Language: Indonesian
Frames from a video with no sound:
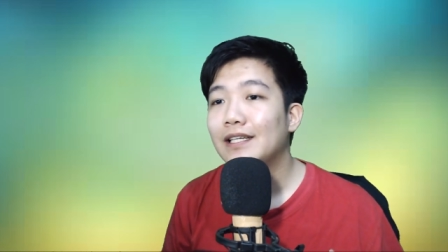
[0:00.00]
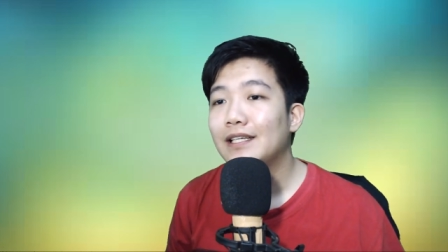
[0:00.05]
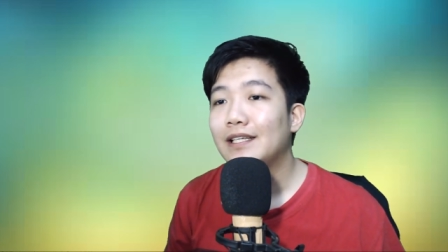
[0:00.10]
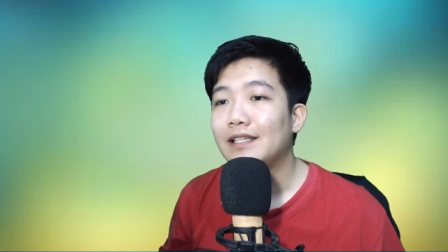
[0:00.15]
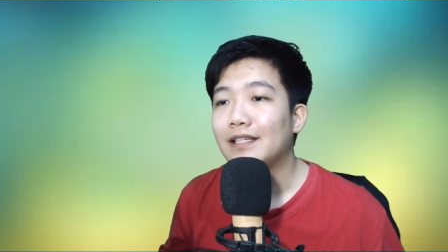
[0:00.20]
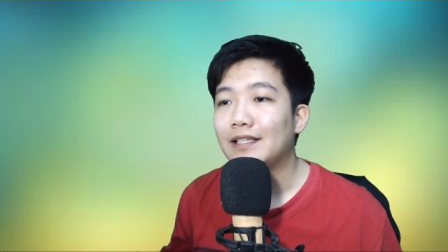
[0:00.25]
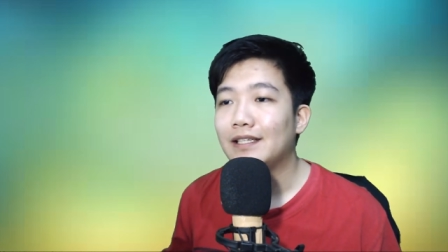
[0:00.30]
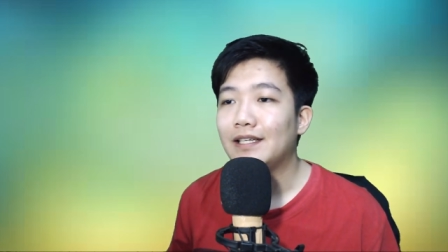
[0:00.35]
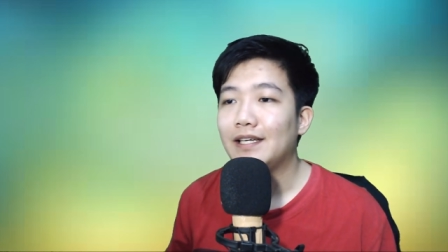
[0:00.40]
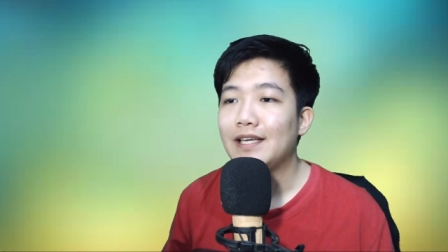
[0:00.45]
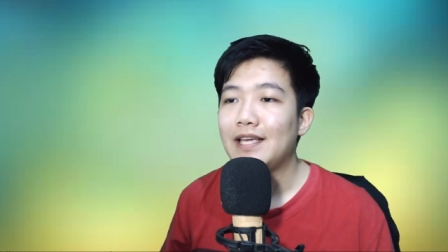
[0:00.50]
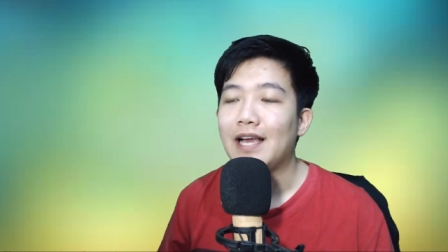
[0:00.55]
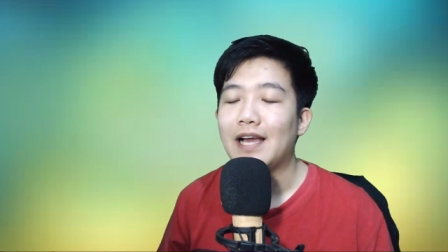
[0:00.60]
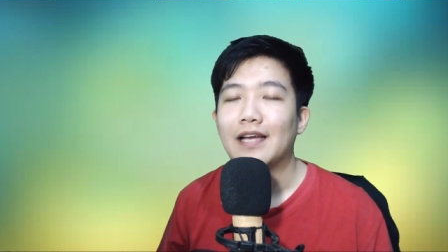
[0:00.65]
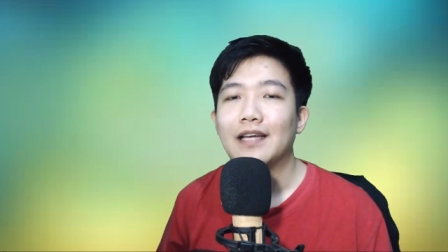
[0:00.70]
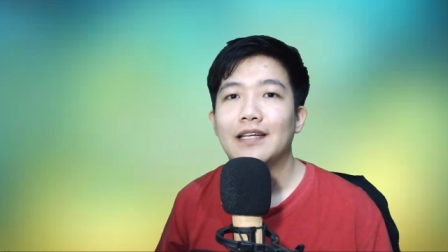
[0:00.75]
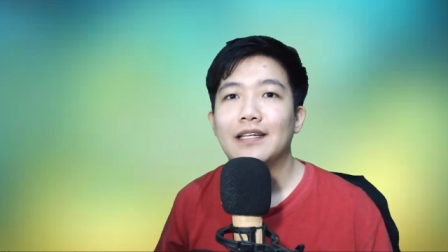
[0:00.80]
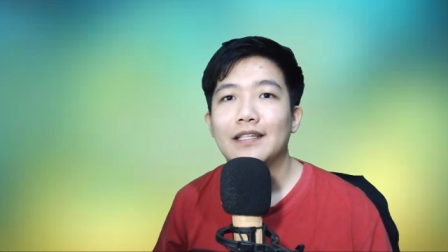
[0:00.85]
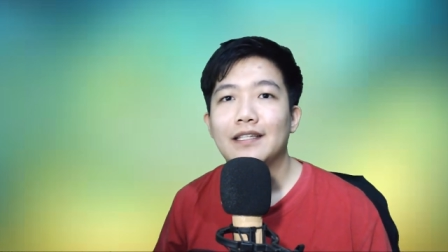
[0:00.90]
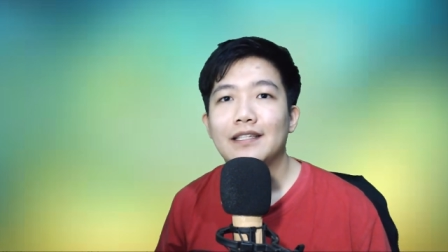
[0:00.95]
Eh ya,
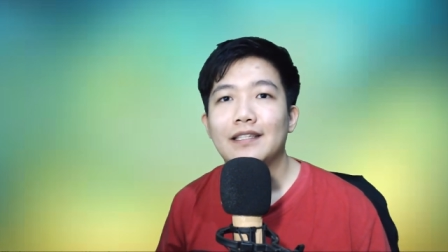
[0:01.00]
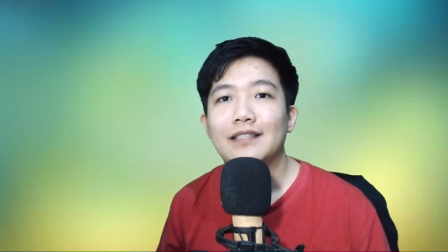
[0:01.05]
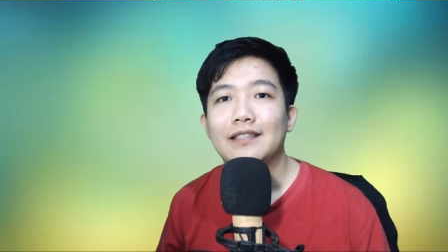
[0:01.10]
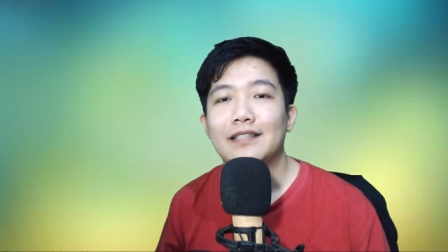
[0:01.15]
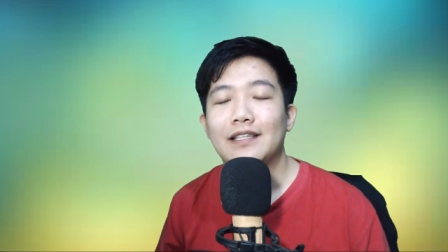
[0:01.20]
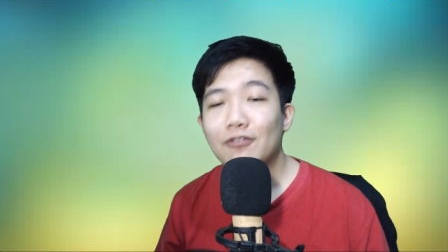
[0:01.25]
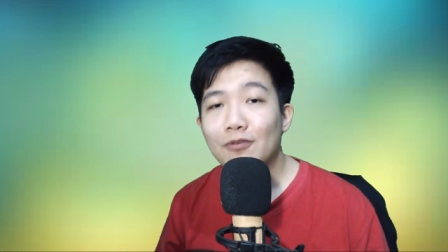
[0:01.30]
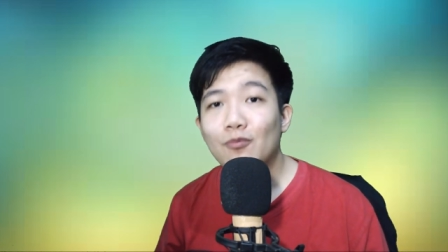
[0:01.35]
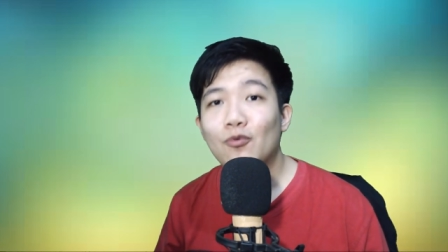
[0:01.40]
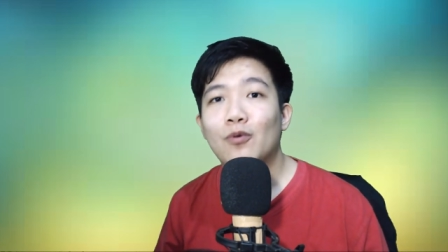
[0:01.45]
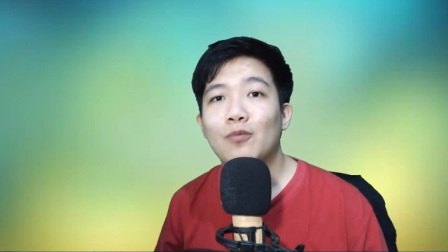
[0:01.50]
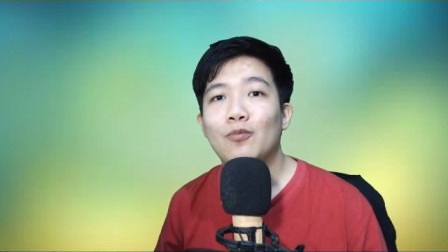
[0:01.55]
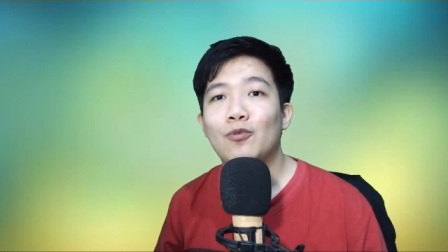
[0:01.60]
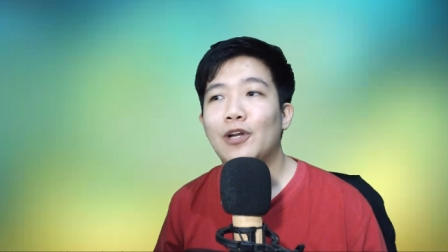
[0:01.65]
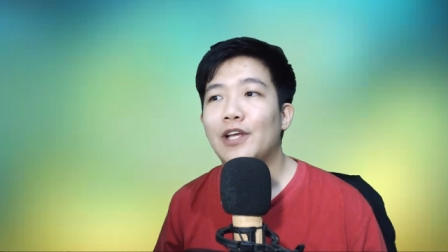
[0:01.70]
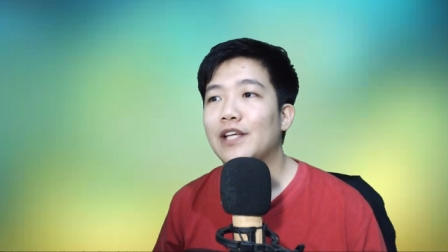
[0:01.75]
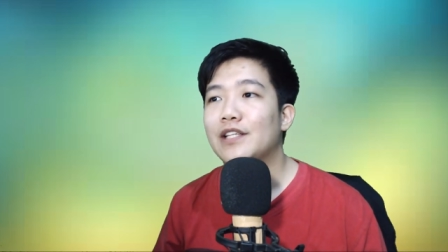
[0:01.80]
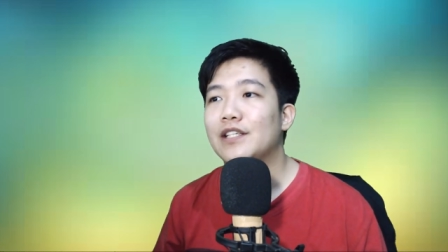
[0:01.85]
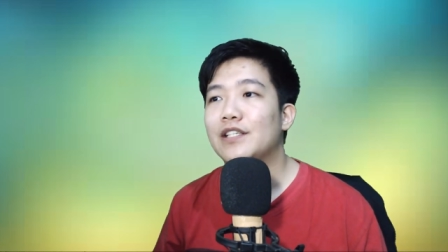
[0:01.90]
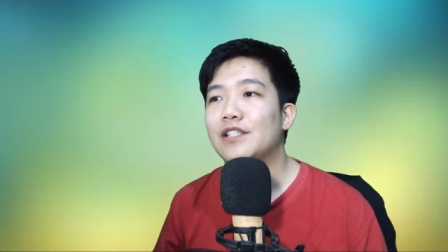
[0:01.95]
jadi gue mau
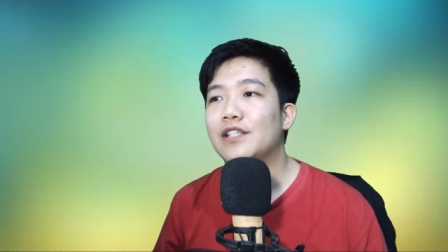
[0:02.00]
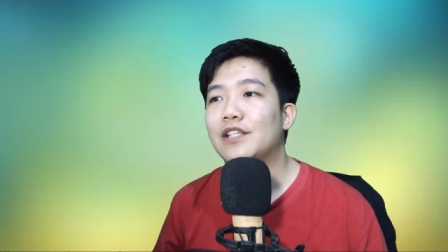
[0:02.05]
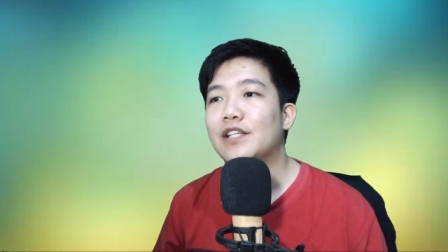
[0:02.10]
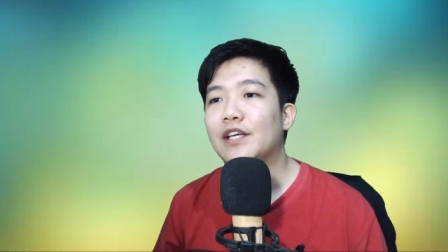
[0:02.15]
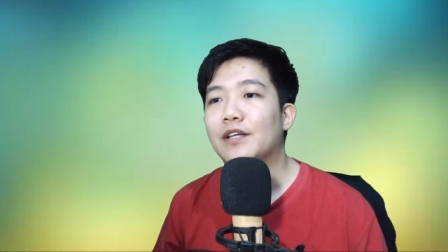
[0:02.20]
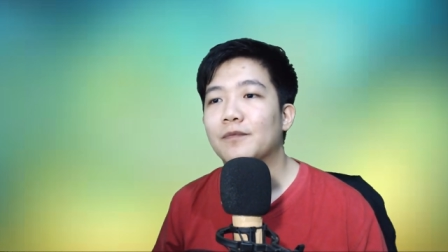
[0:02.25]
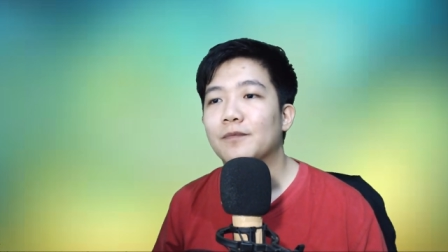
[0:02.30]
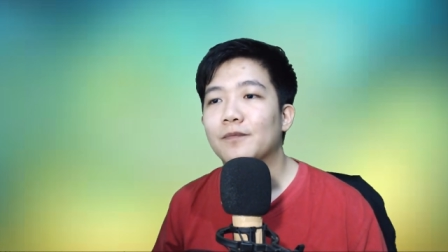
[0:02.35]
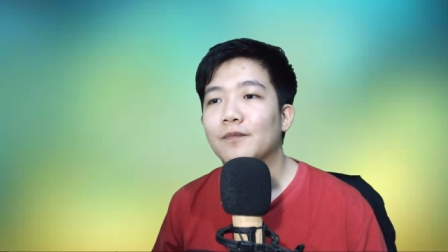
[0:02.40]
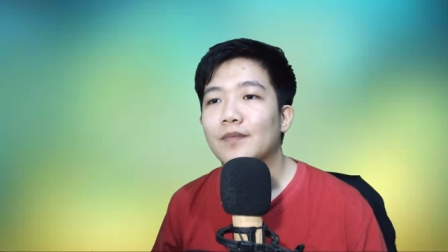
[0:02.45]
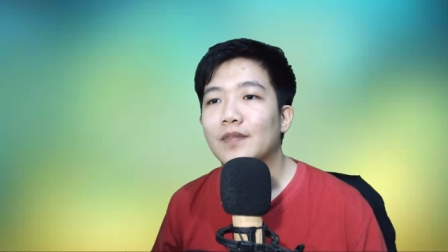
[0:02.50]
mulai aja di sini ya